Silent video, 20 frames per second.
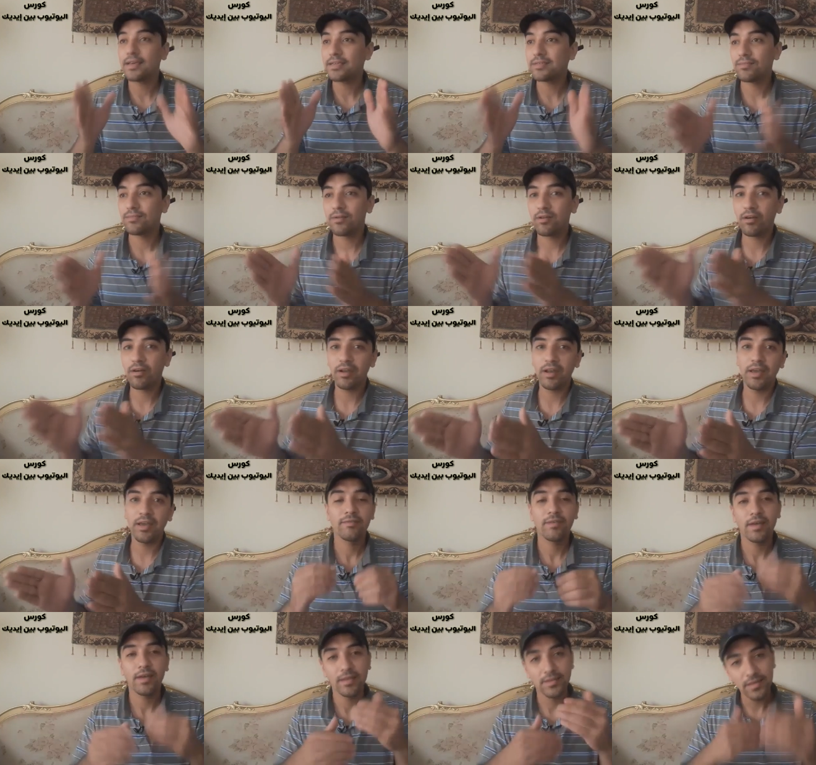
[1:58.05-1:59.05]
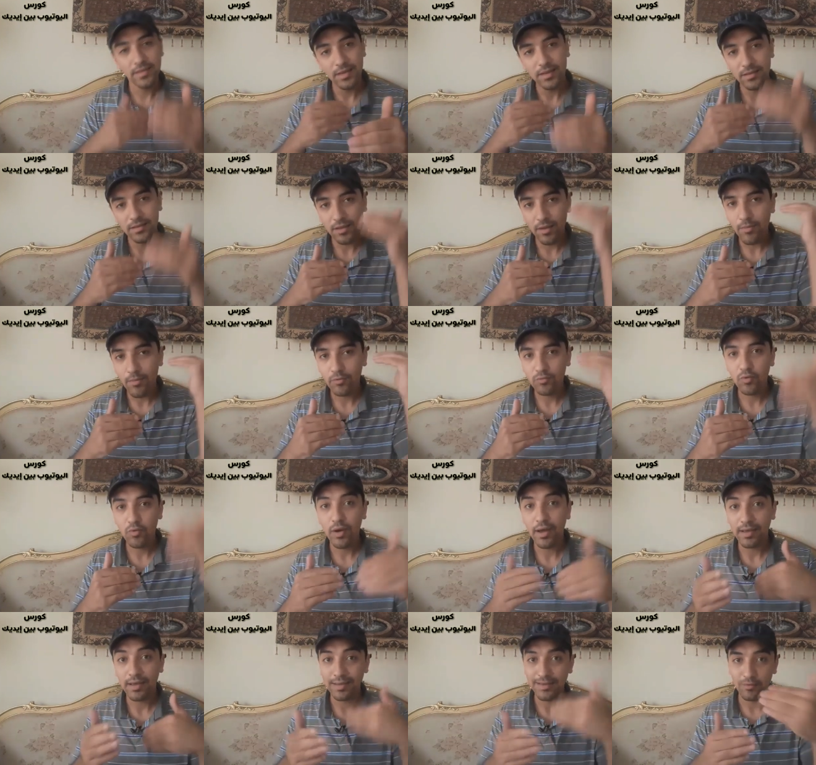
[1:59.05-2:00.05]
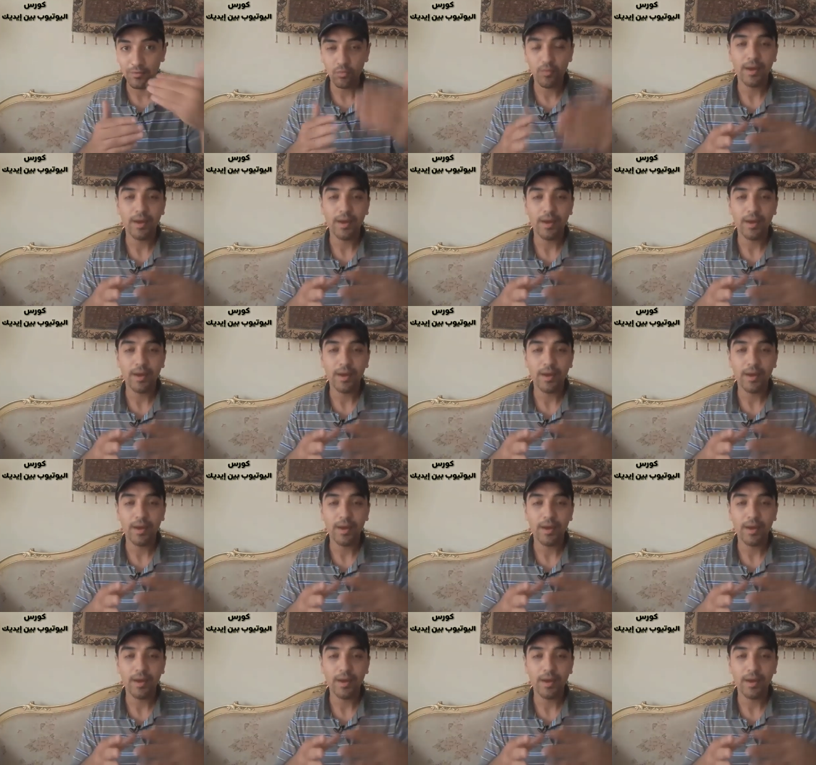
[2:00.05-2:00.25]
اسم القناه فده ده موضوع هنجيله